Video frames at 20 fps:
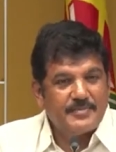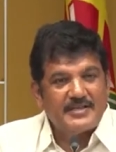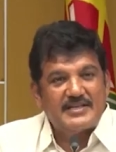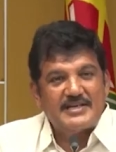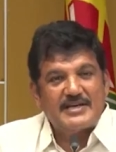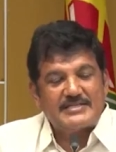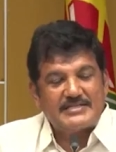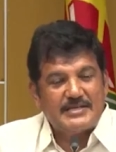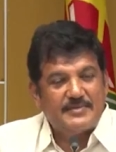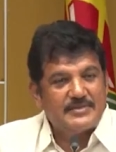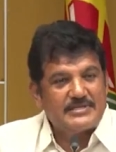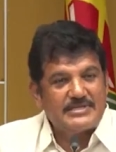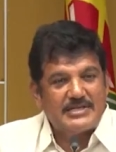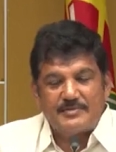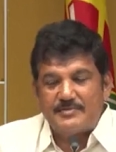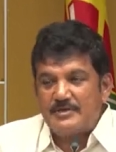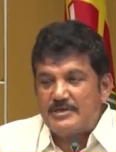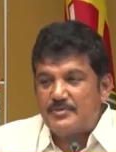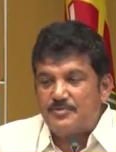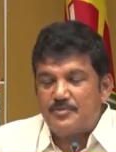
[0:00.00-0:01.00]
ప్రజా
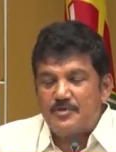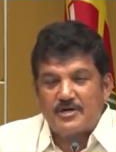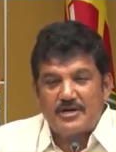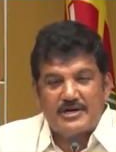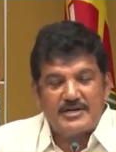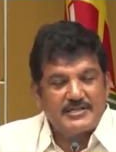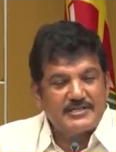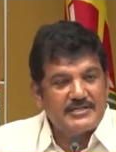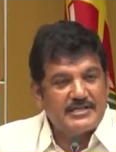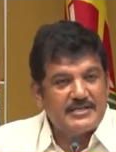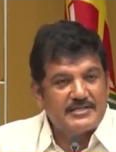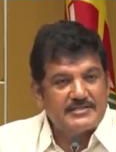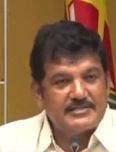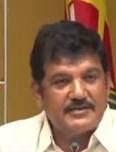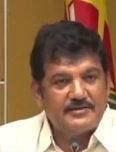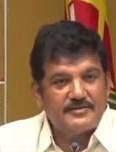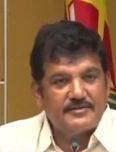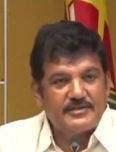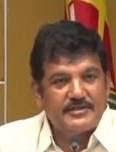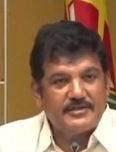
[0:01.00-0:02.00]
సమస్యల మీద పోరాటం
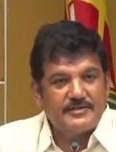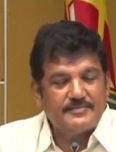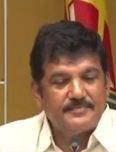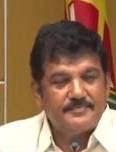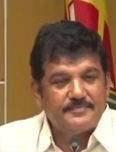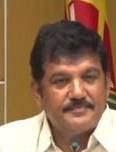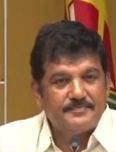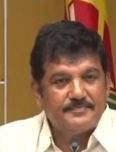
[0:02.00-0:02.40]
చేస్తూ ఉంది